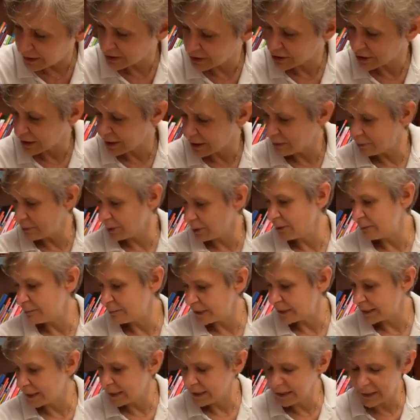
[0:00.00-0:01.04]
e lasciare la parola a
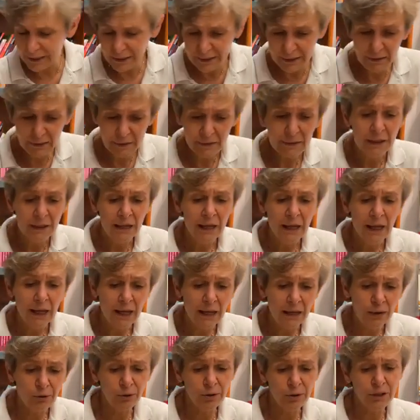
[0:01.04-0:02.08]
Margherita.
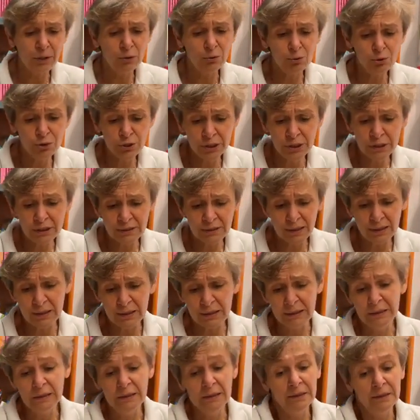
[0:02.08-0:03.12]
Allora, uscita
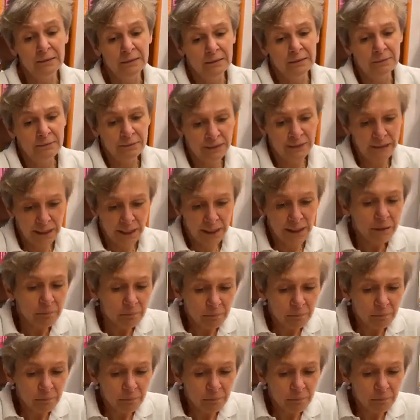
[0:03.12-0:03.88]
direi